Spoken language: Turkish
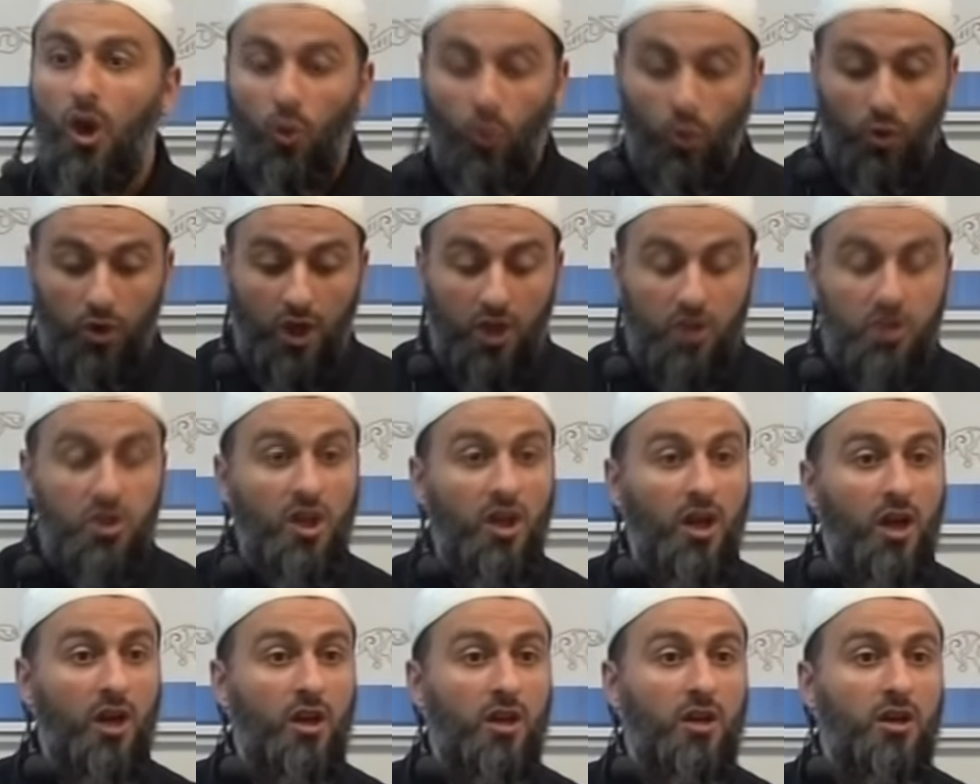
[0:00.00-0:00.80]
O
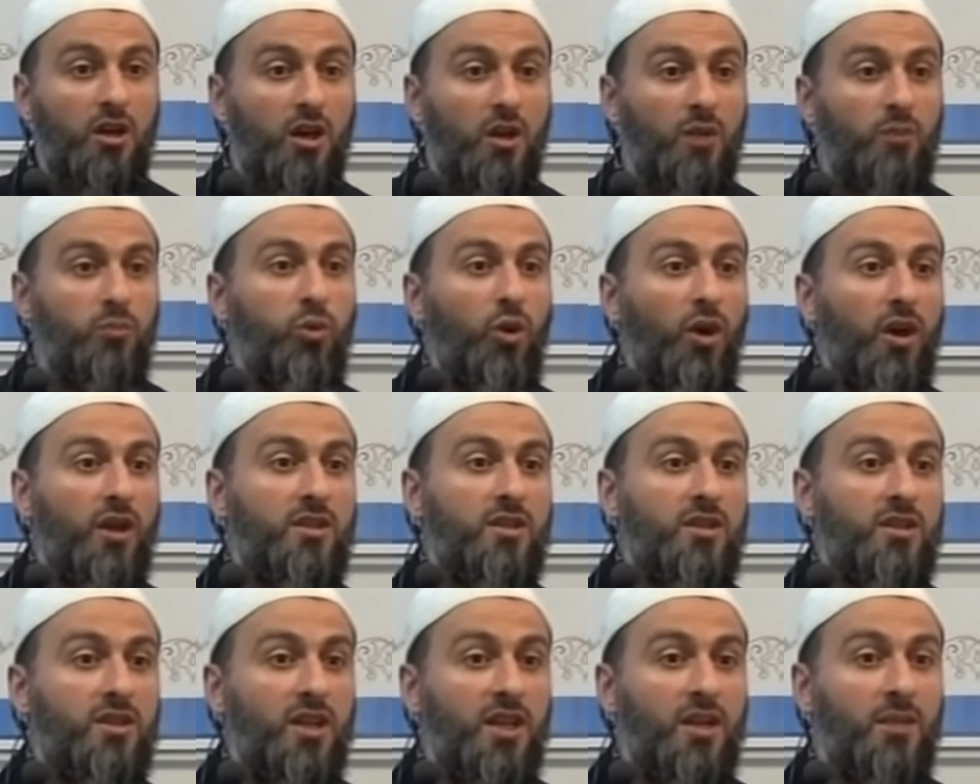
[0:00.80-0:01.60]
geceyle alakalı bu
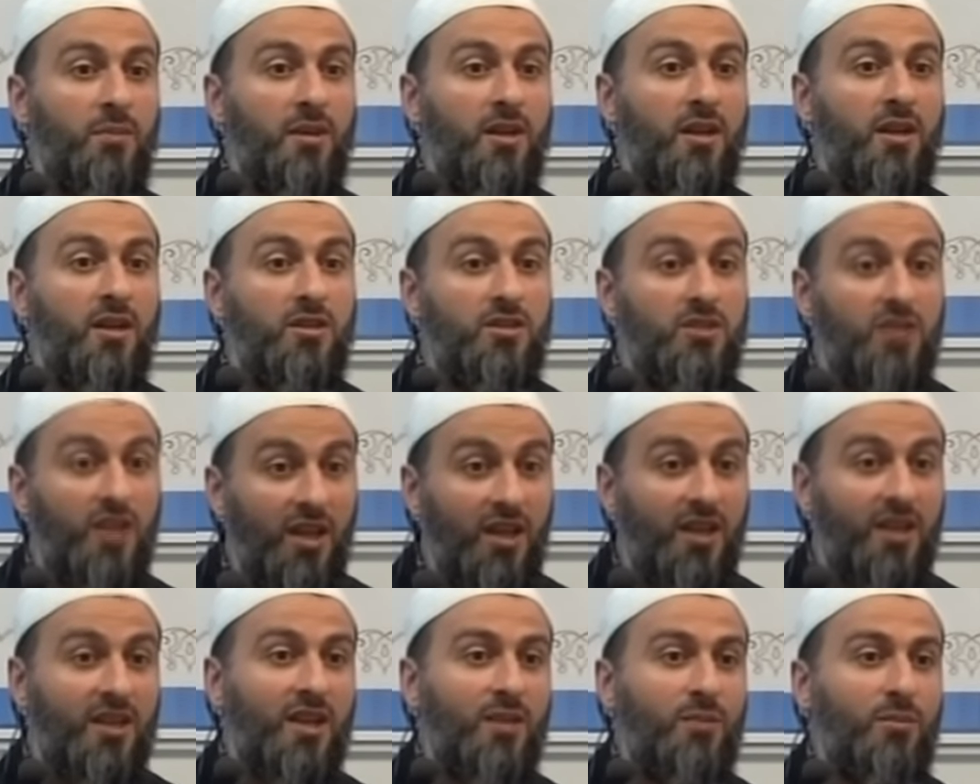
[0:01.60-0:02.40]
ayet-i kerimenin
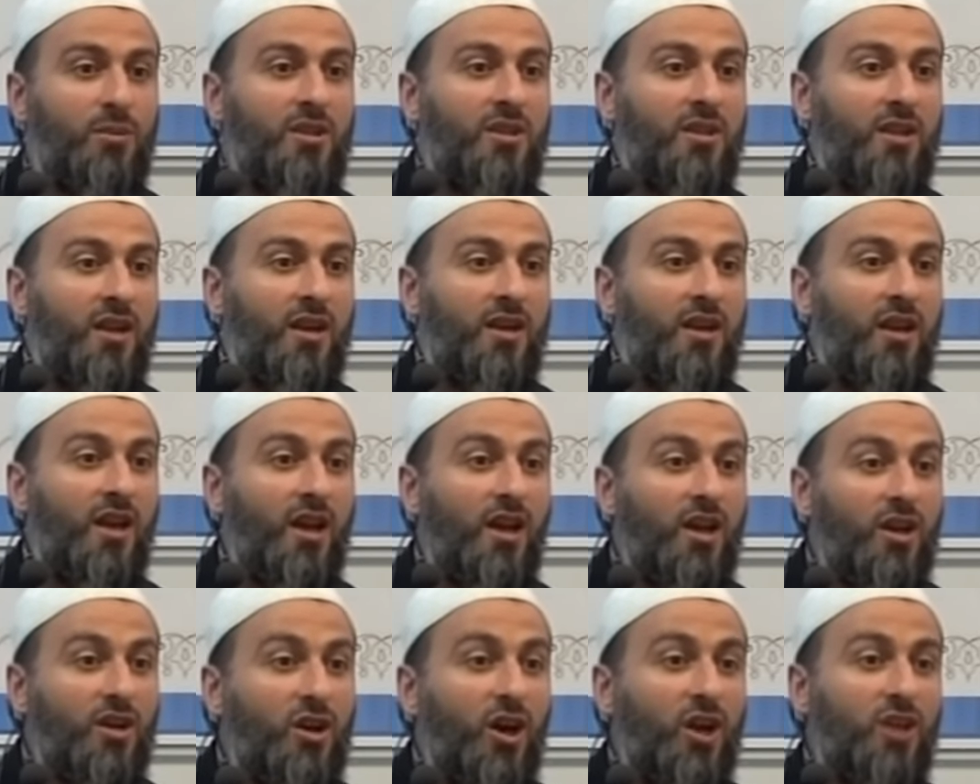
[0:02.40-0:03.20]
değerini bildiren,
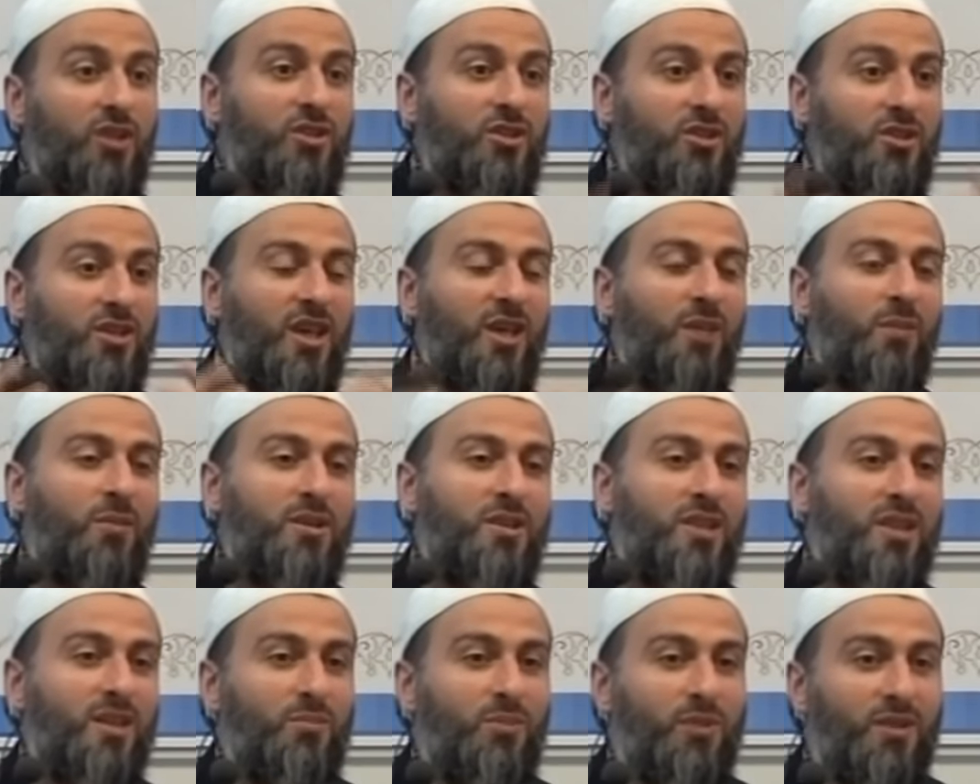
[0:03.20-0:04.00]
kadri
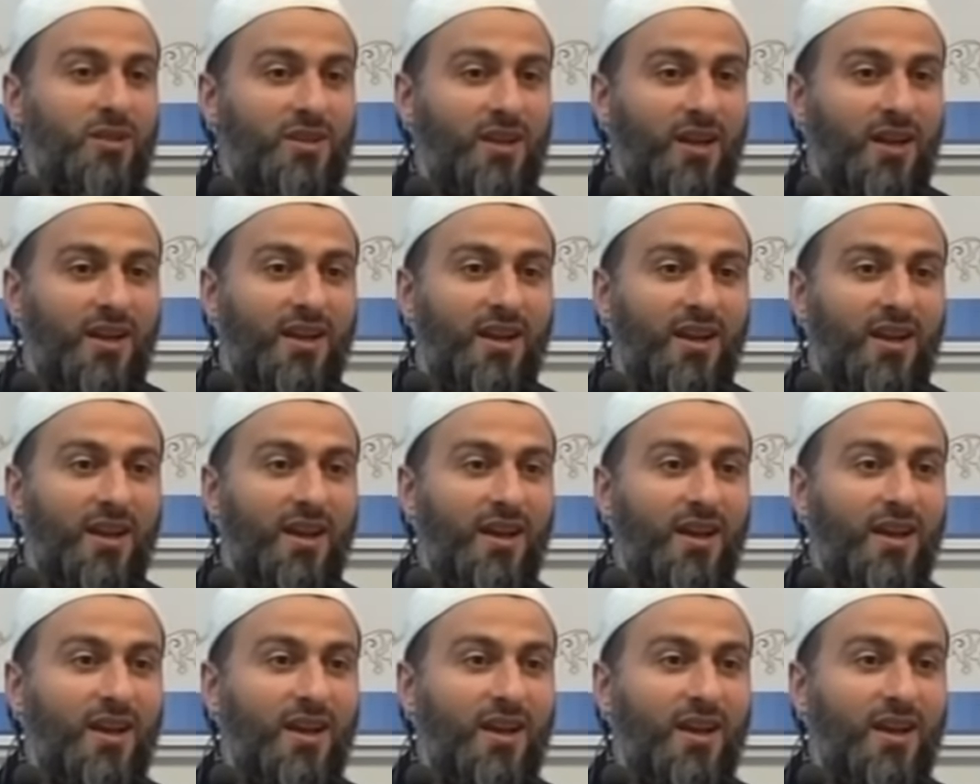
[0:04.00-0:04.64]
kıymetini bildiren.